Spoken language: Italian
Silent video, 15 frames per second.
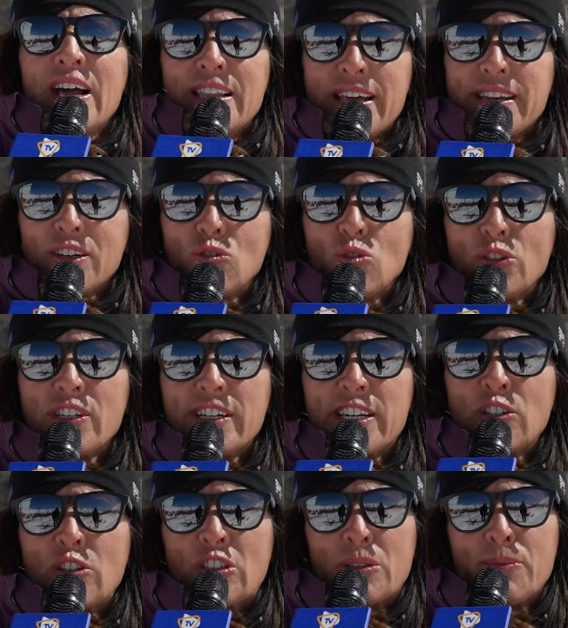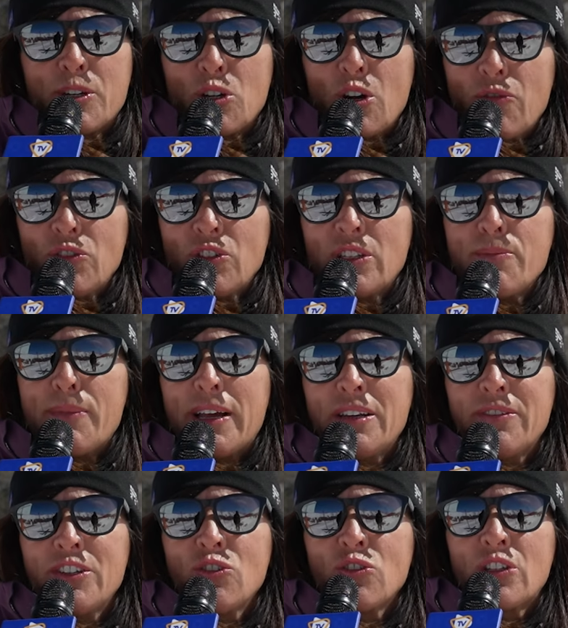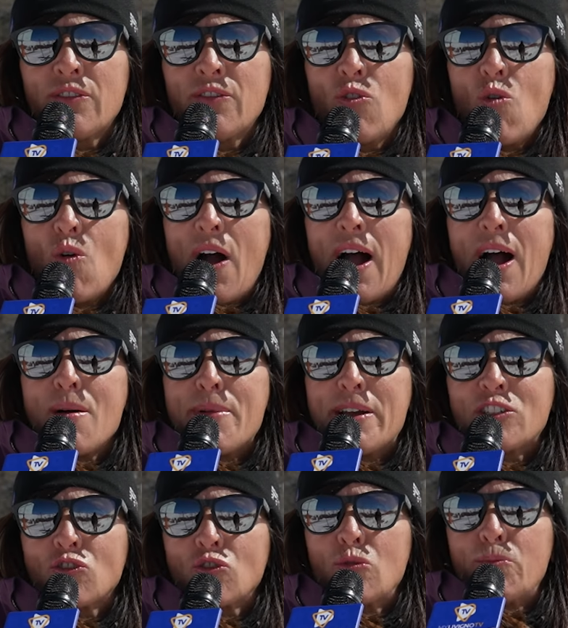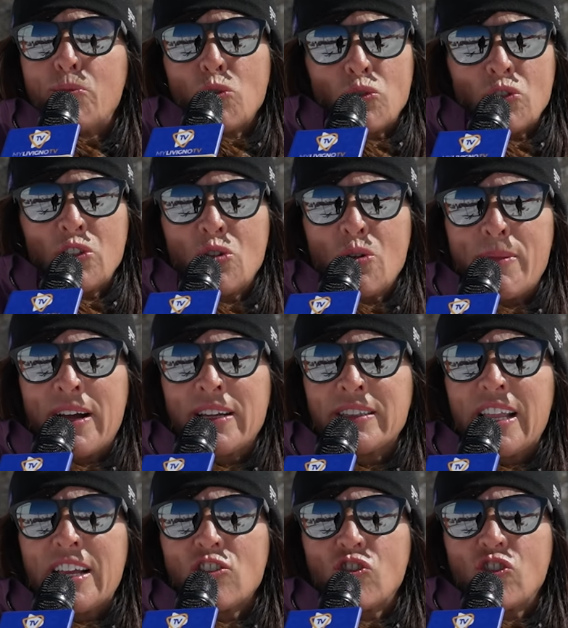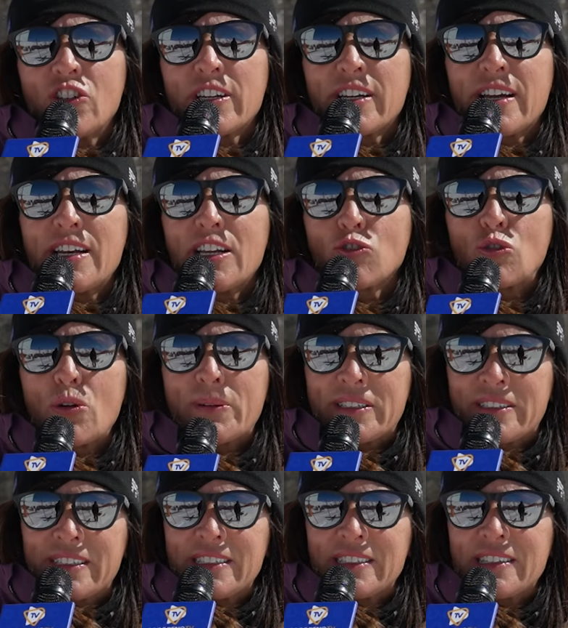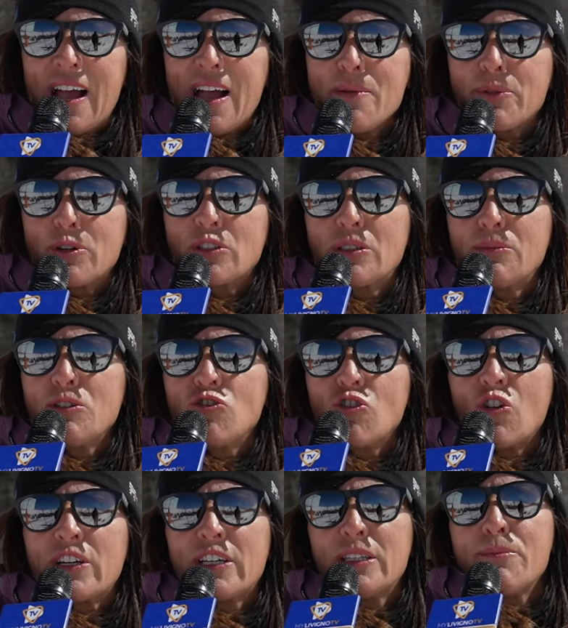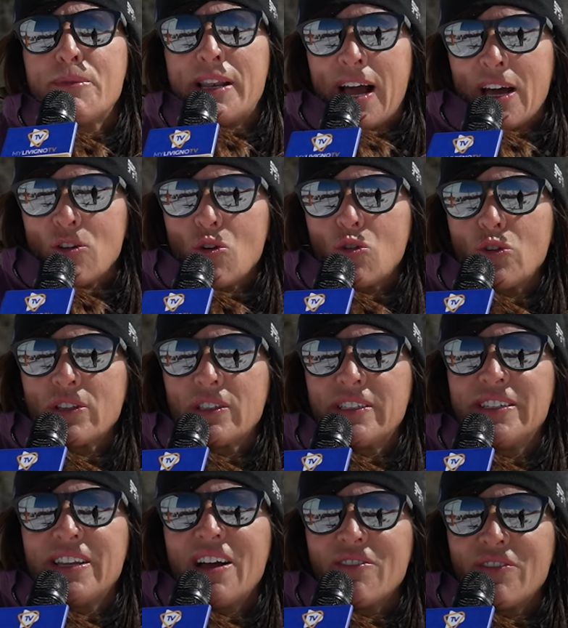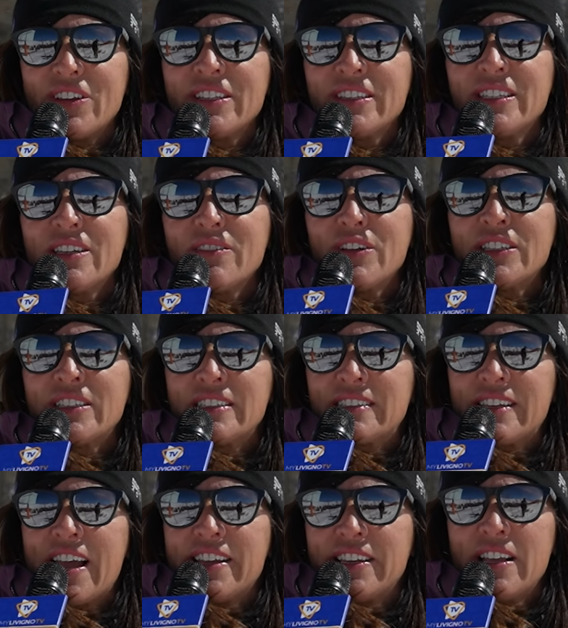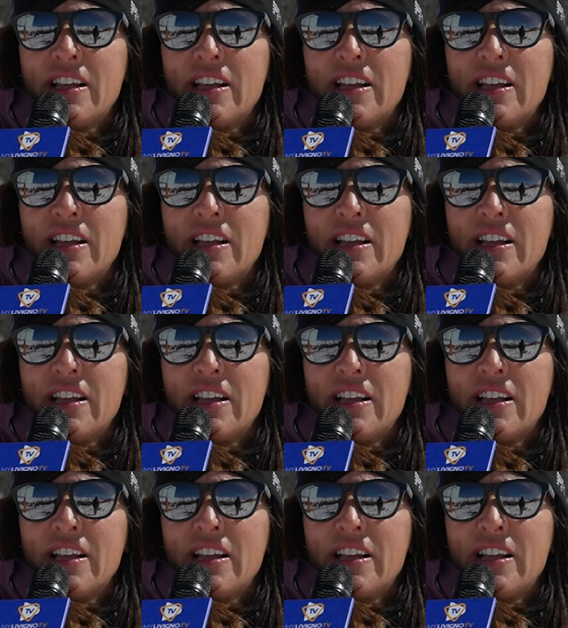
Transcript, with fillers: Lara Gut, che ai nostri microfoni di My Livigno TV ha messo un punto di domanda circa la sua presenza ai prossimi giochi di Milano Cortina 2026.